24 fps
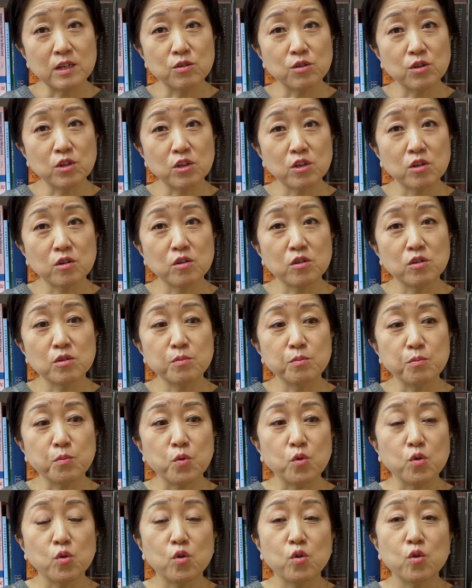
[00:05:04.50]
어떤
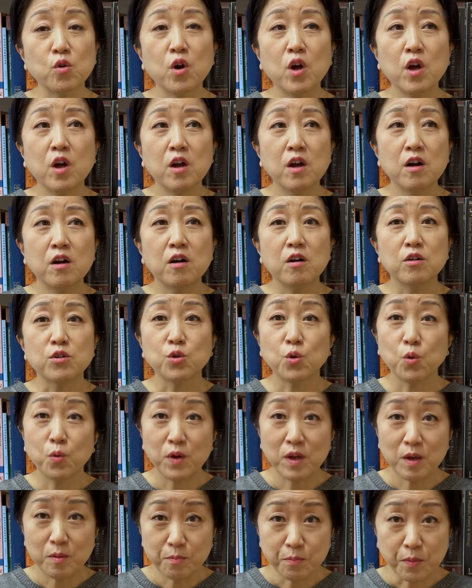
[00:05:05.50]
뭐
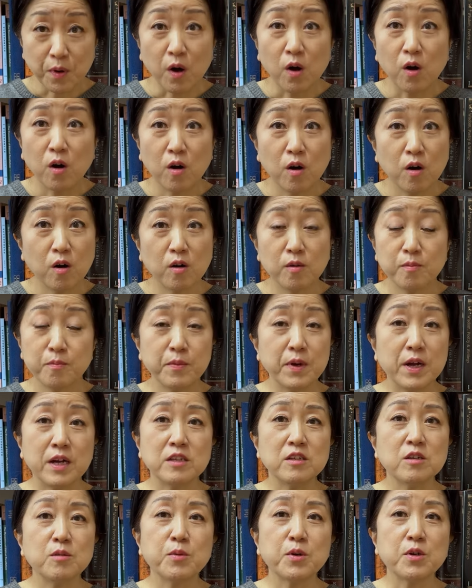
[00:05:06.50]
교회 법
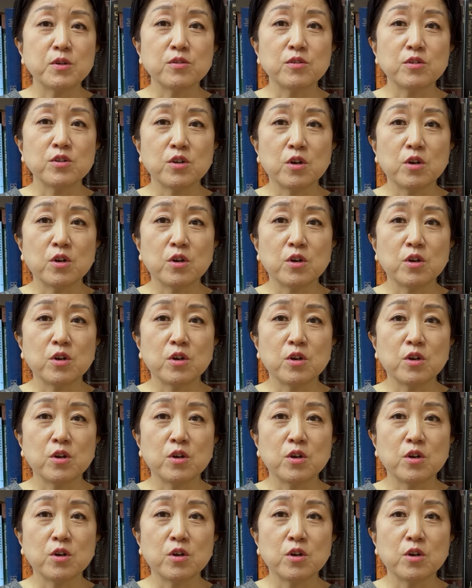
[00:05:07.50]
아니면은